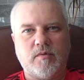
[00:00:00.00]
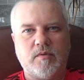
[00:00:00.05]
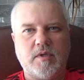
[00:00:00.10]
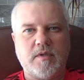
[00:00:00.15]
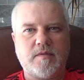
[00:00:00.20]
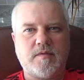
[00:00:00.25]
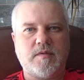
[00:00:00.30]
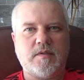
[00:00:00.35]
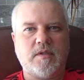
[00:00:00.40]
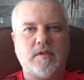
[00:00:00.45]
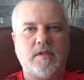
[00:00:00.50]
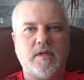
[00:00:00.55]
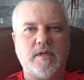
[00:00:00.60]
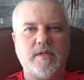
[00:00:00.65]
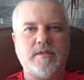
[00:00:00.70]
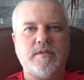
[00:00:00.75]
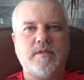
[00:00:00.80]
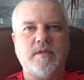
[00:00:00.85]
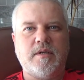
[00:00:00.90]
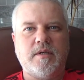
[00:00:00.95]
у нас всегда
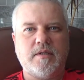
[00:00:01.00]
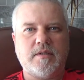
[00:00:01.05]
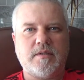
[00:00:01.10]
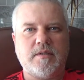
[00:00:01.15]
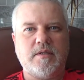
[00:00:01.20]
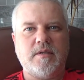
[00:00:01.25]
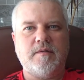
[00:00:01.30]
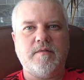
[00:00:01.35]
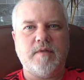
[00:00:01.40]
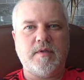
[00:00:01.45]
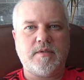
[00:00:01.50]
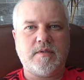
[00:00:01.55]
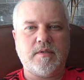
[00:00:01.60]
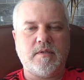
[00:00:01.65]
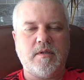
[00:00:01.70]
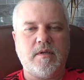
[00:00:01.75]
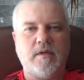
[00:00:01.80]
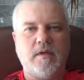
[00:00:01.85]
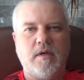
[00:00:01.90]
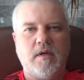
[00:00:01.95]
интересно и
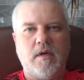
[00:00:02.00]
весело.